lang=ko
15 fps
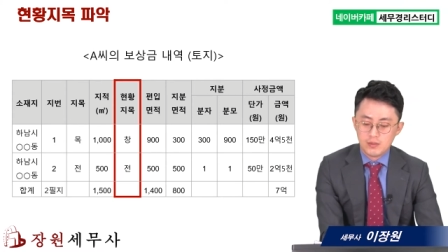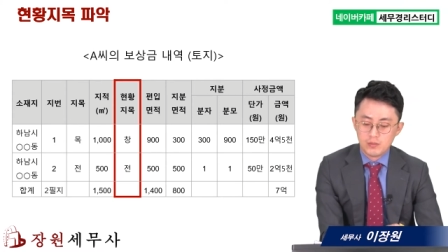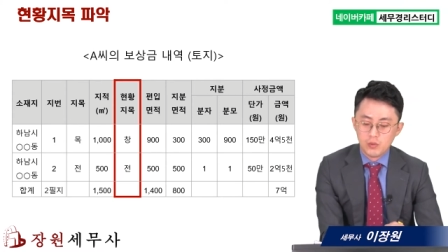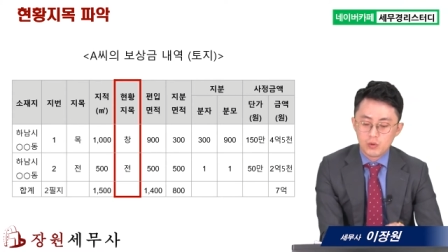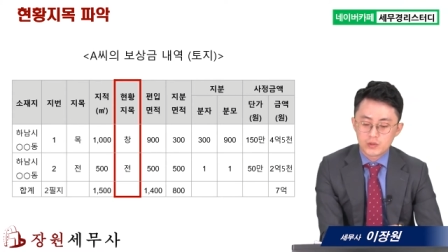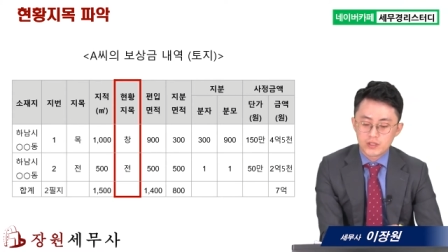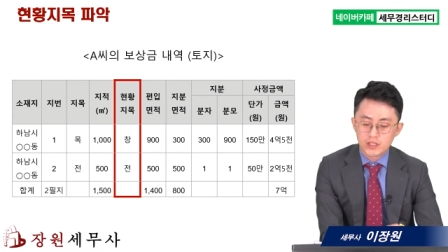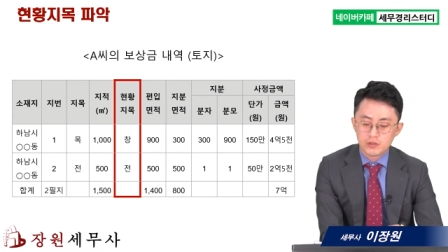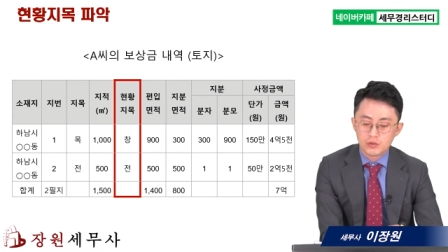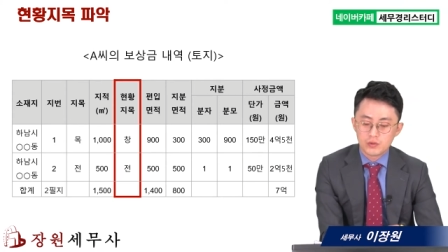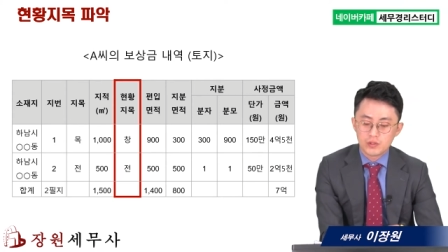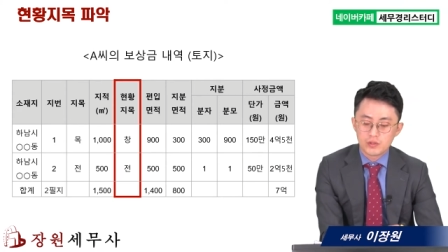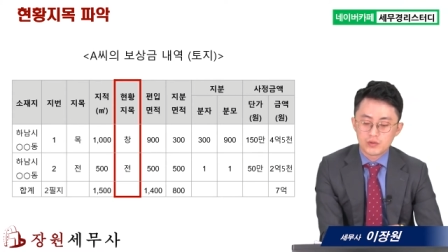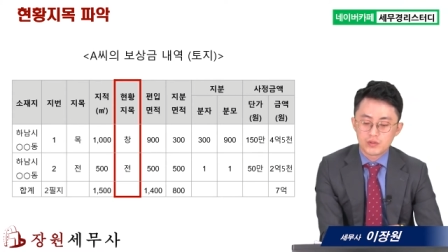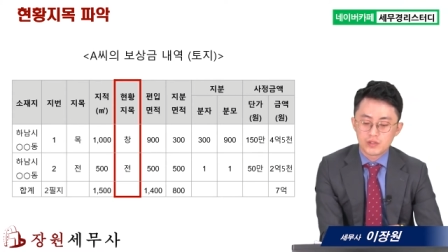
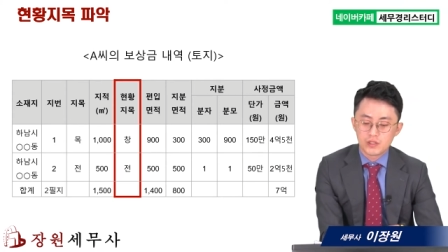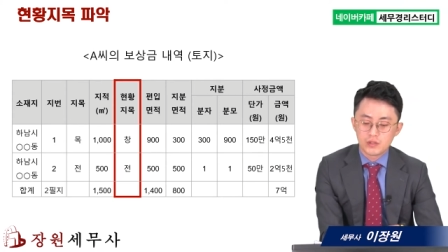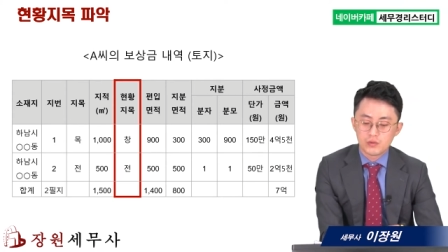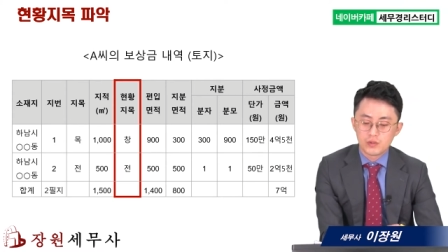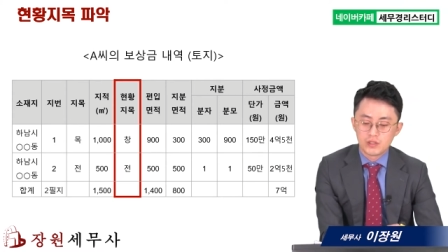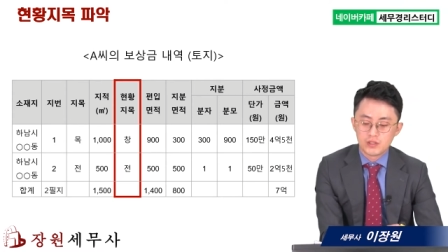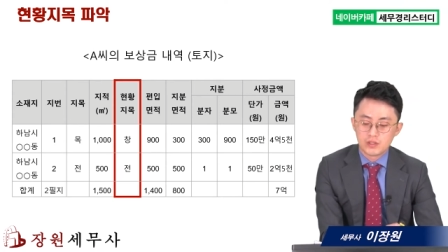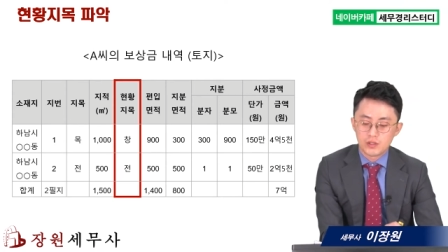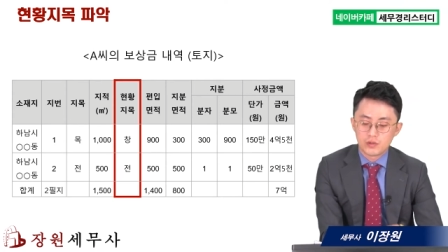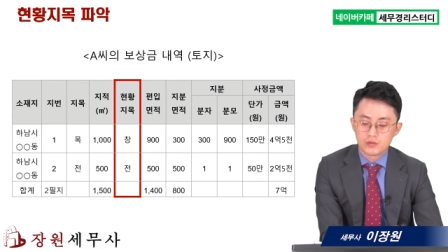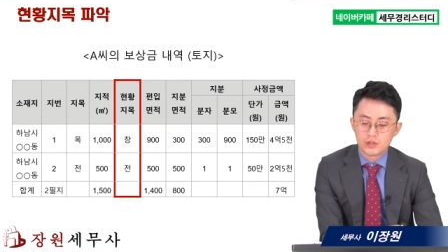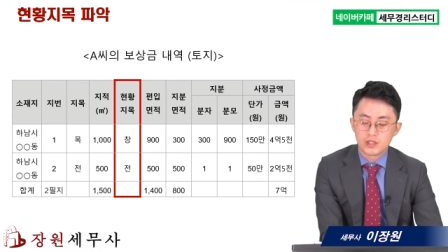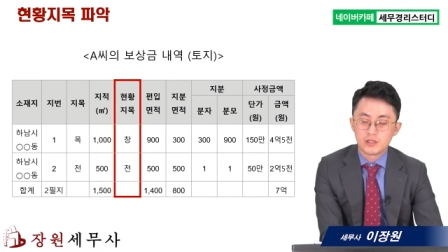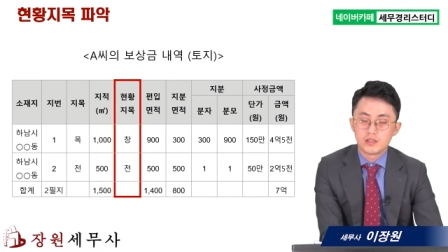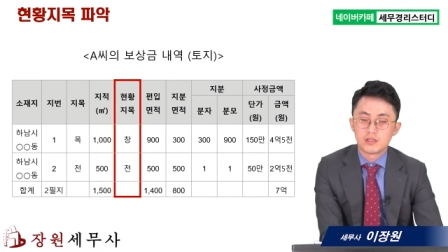목장용지로 쓰이고 있는
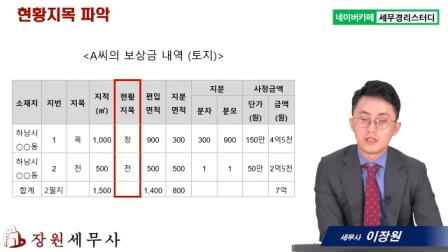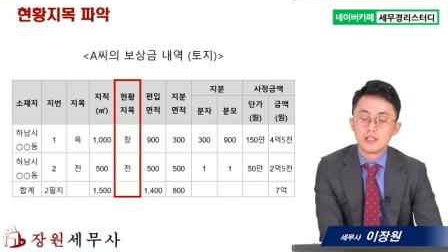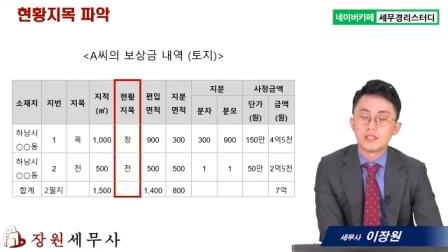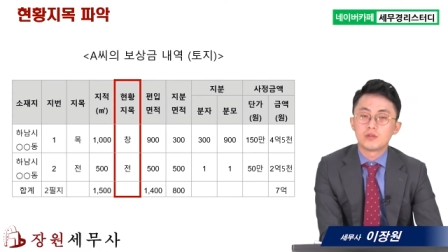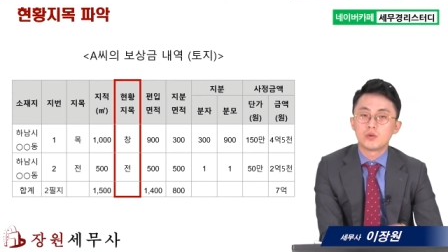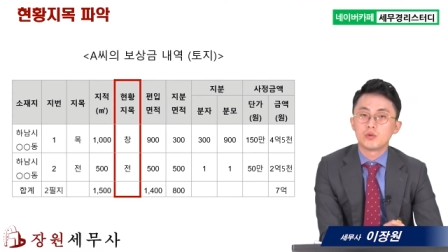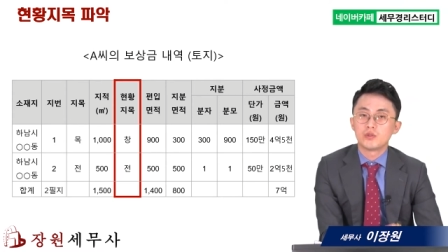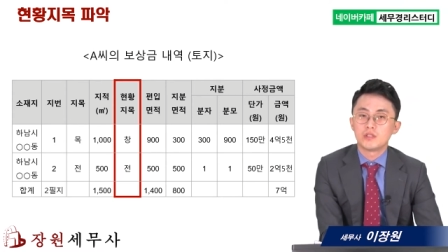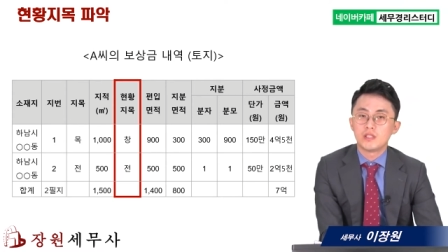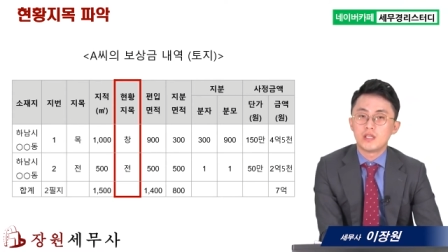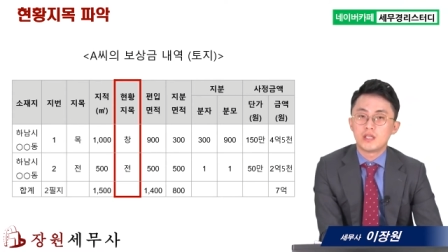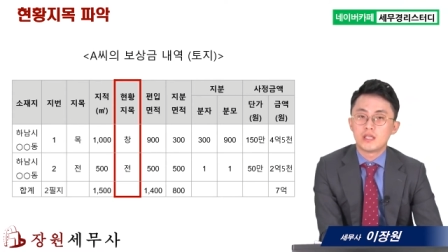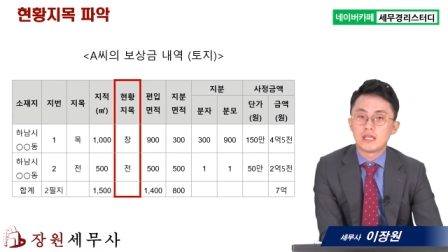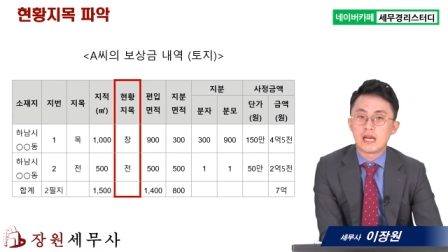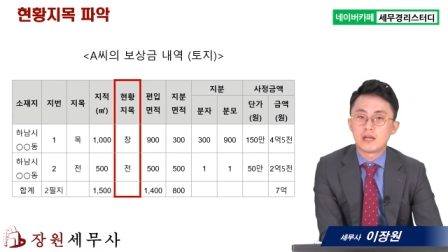경우에는 이
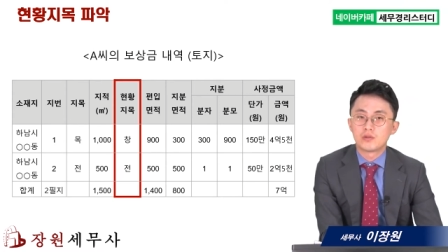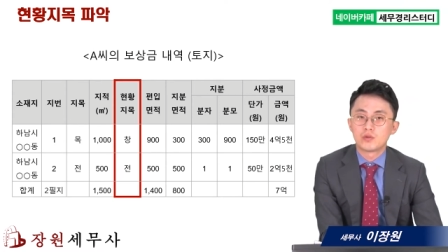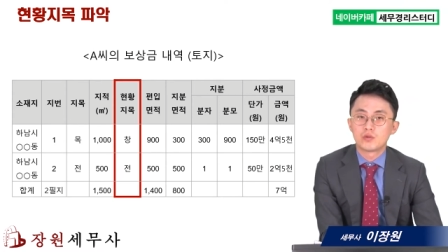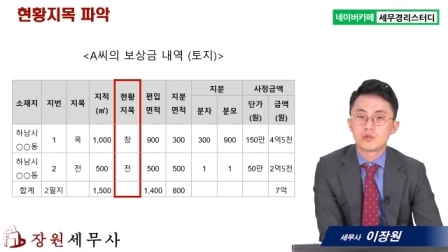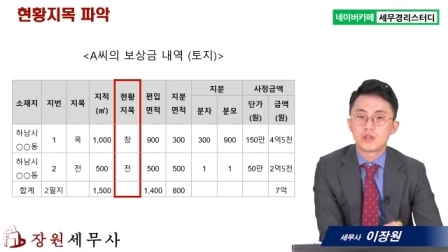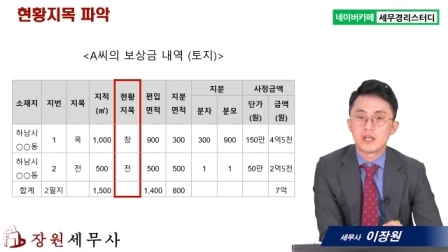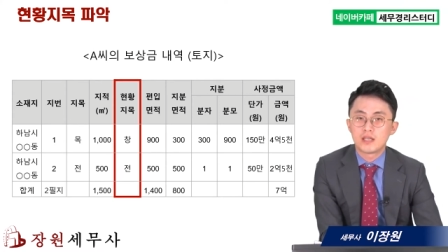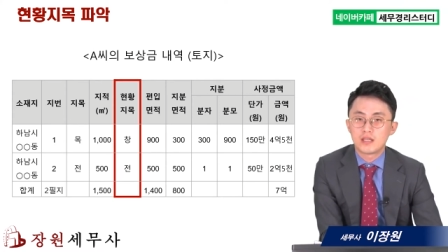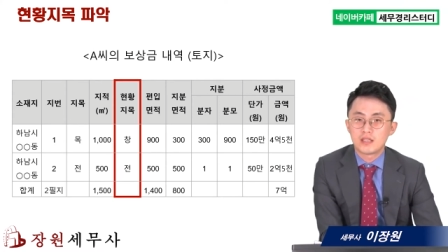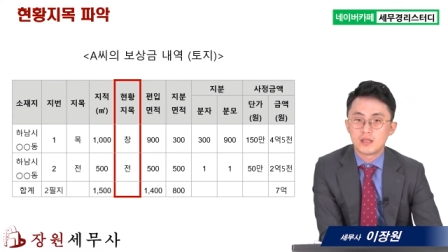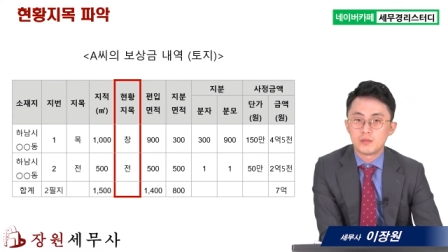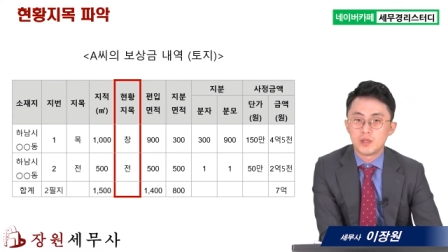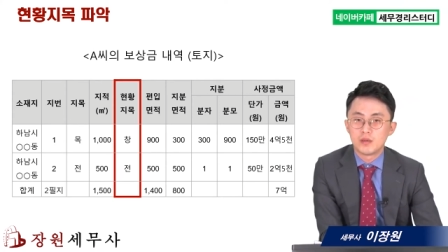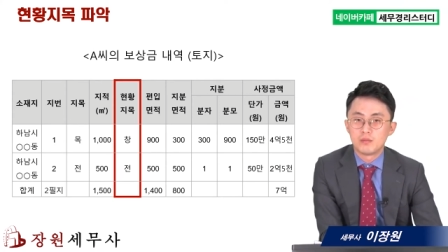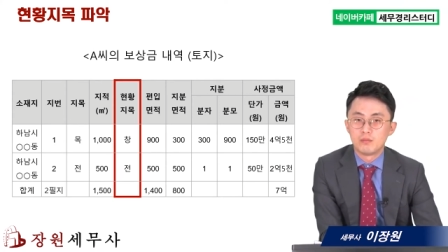토지의 양도를 하게
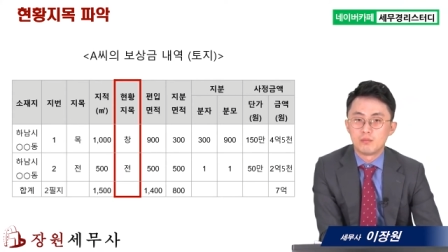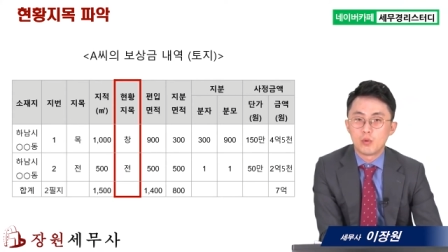되면